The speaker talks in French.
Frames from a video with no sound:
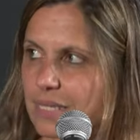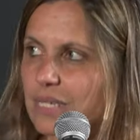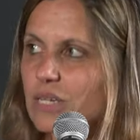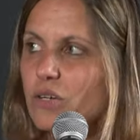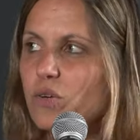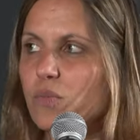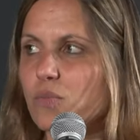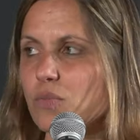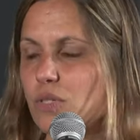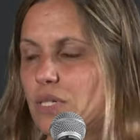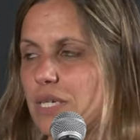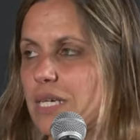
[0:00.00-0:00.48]
de
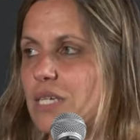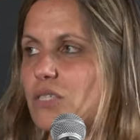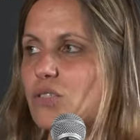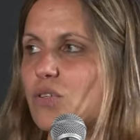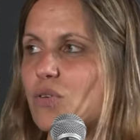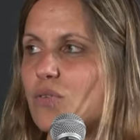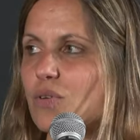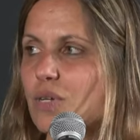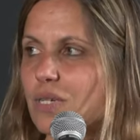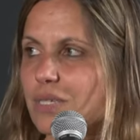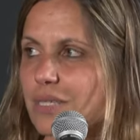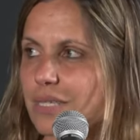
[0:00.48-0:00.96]

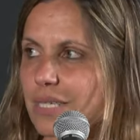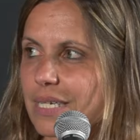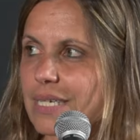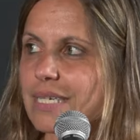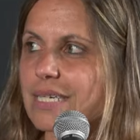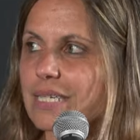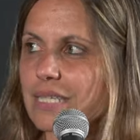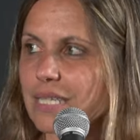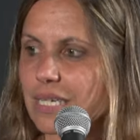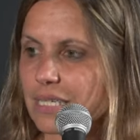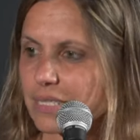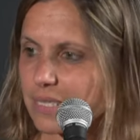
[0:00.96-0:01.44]
communication
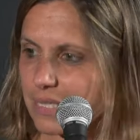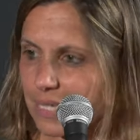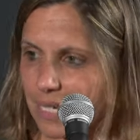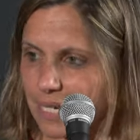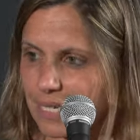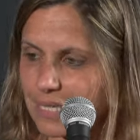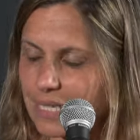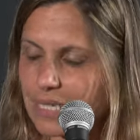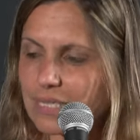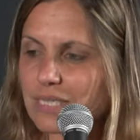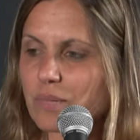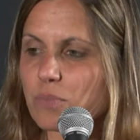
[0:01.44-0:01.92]
quantique. Dans ces,
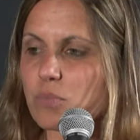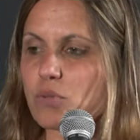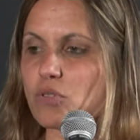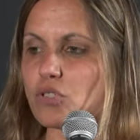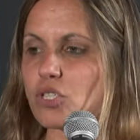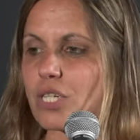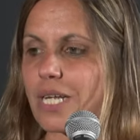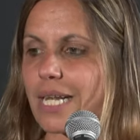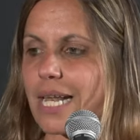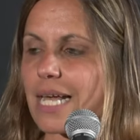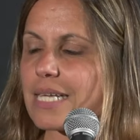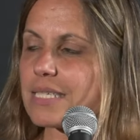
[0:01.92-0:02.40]
dans ces
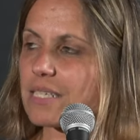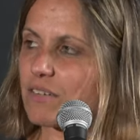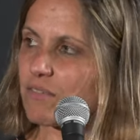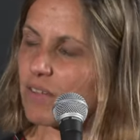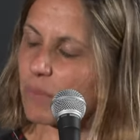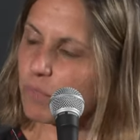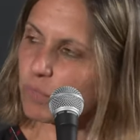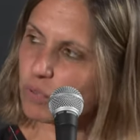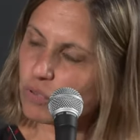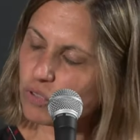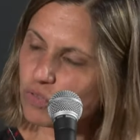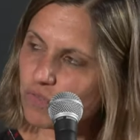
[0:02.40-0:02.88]
projets-là, ça va
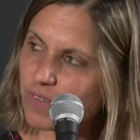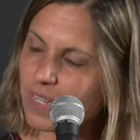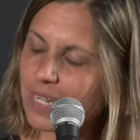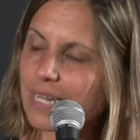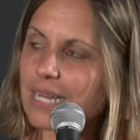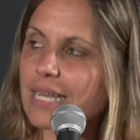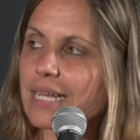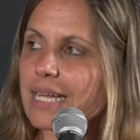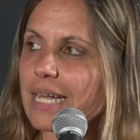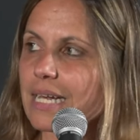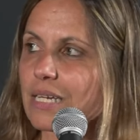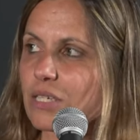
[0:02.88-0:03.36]
plus vers
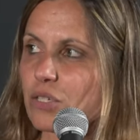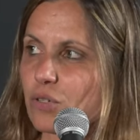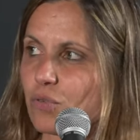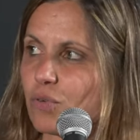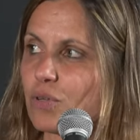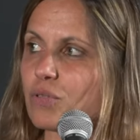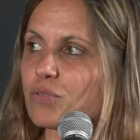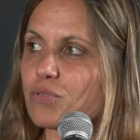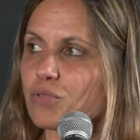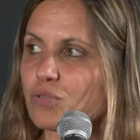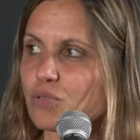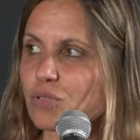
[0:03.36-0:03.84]
les
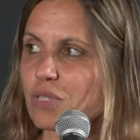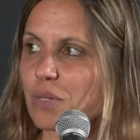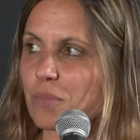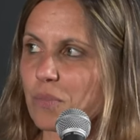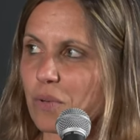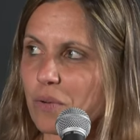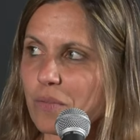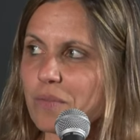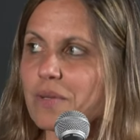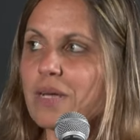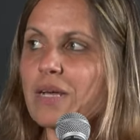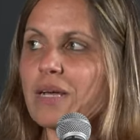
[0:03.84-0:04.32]
calculs,
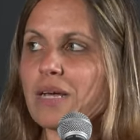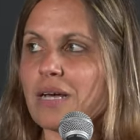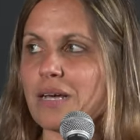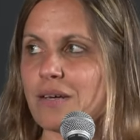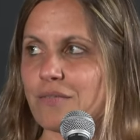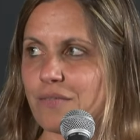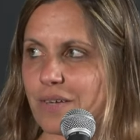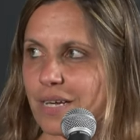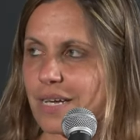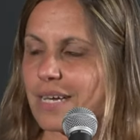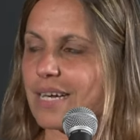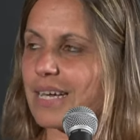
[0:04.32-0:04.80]
justement,
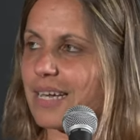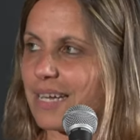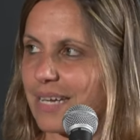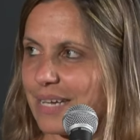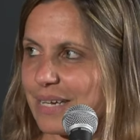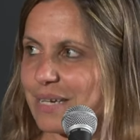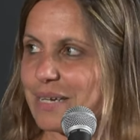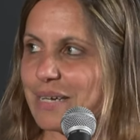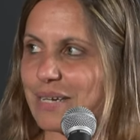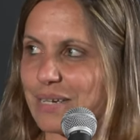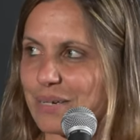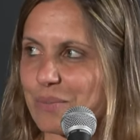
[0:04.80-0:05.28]
vers
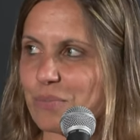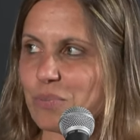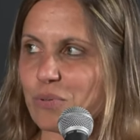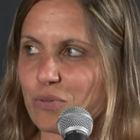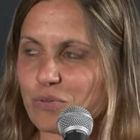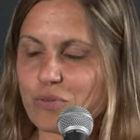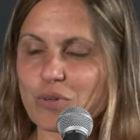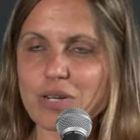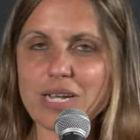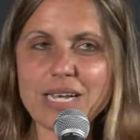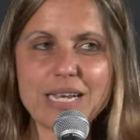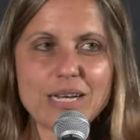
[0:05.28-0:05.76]
un,
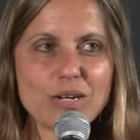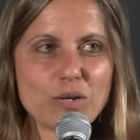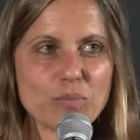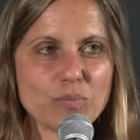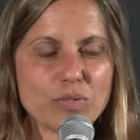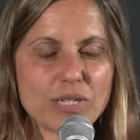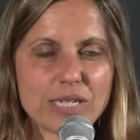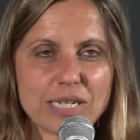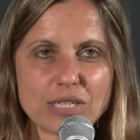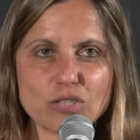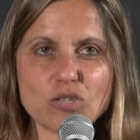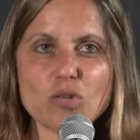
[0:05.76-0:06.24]
plutôt que la
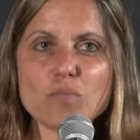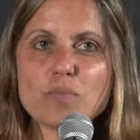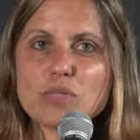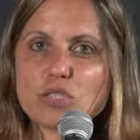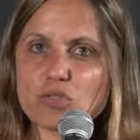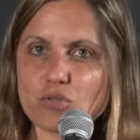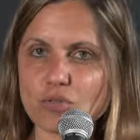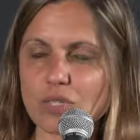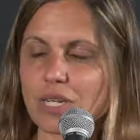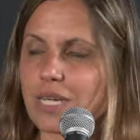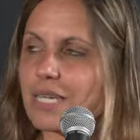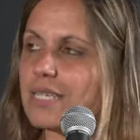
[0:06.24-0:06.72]
communication, mais
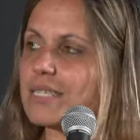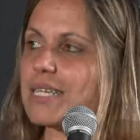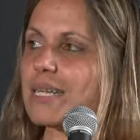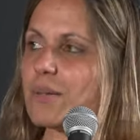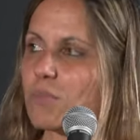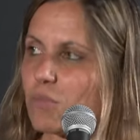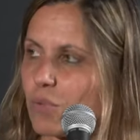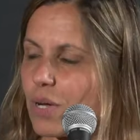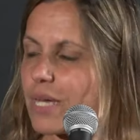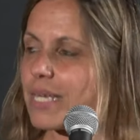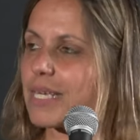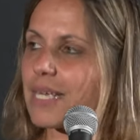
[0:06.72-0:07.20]
j'utilise les
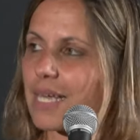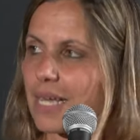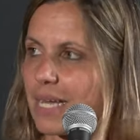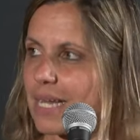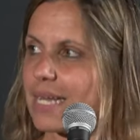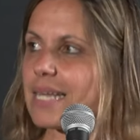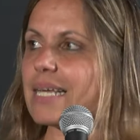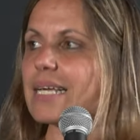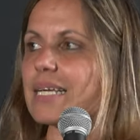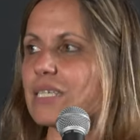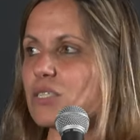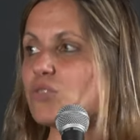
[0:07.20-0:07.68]
moyens,
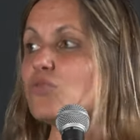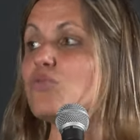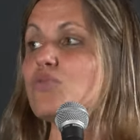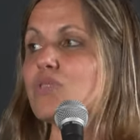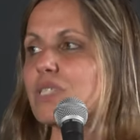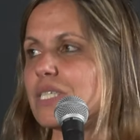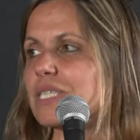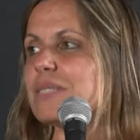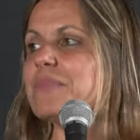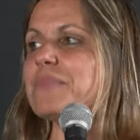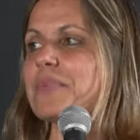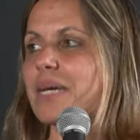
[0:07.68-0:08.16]
les
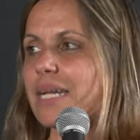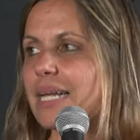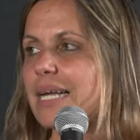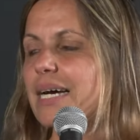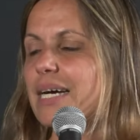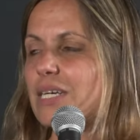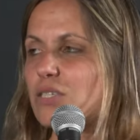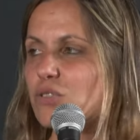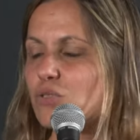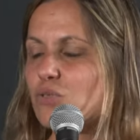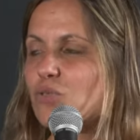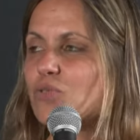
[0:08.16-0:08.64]
outils, les
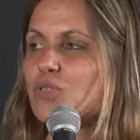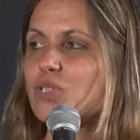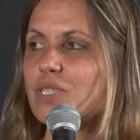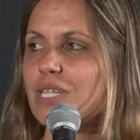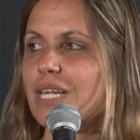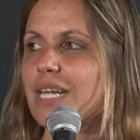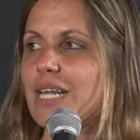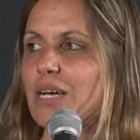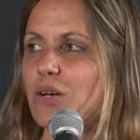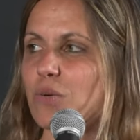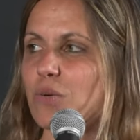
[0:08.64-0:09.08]
ressources de la